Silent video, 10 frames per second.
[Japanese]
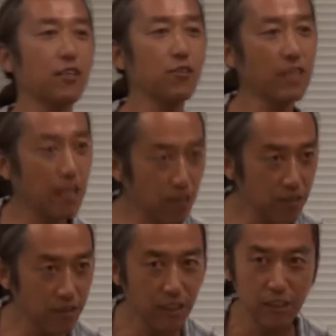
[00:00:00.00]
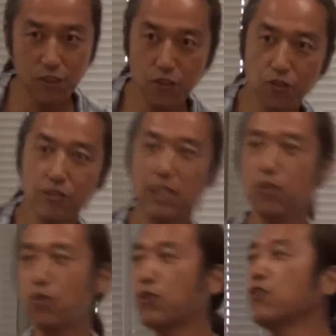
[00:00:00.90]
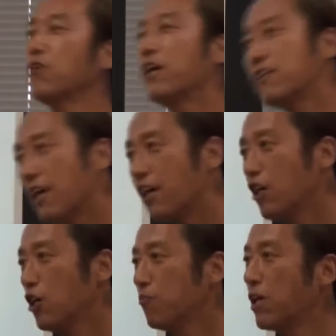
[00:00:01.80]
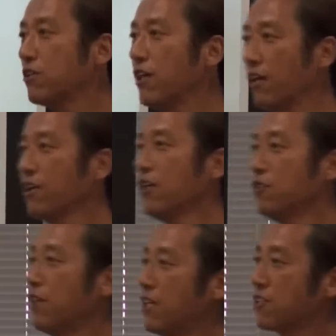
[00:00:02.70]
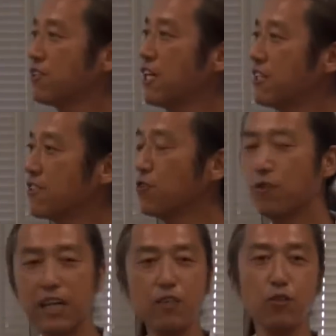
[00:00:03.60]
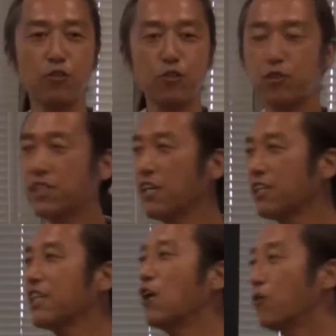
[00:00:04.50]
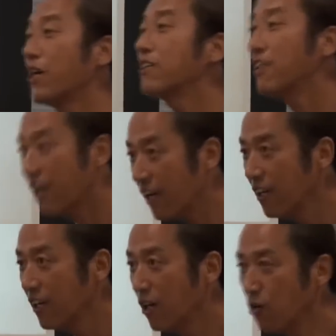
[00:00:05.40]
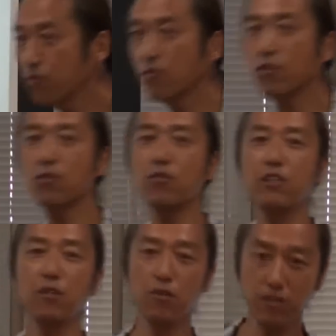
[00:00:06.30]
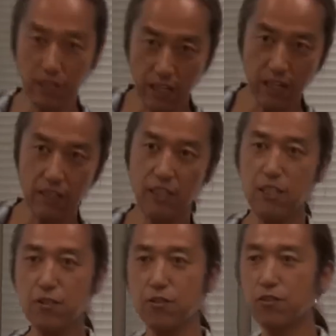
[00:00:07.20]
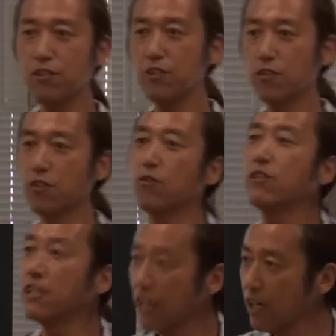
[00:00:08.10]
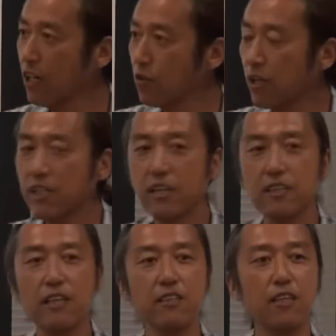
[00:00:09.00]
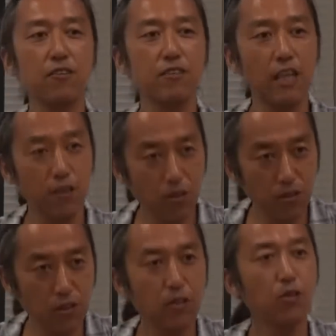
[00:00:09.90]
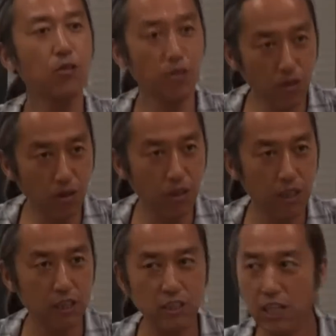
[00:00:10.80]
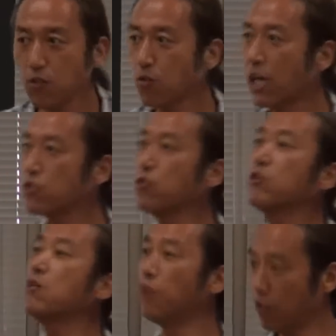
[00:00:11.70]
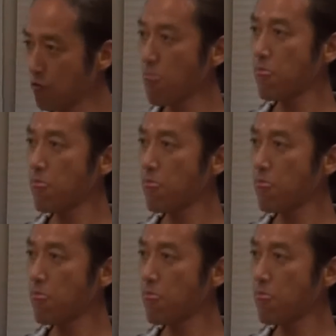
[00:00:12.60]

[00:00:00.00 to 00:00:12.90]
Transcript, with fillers: てるんだよ20年の時を経てまるでフランスでワインの熟成期間を経てね本当にこの日本で引きずる国の日本でね話題になってるんだよっていうことをちゃんと画像でも